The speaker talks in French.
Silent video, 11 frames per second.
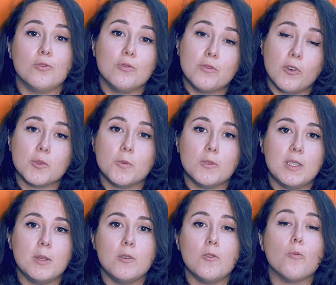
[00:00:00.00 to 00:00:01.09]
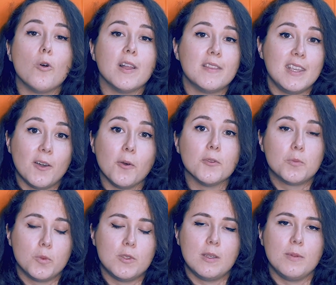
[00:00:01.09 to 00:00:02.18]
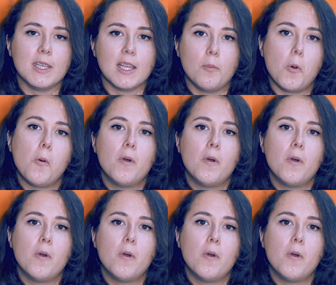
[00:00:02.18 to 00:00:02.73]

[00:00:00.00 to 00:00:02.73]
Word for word: de souffrance possible et le moins d'errance possible également.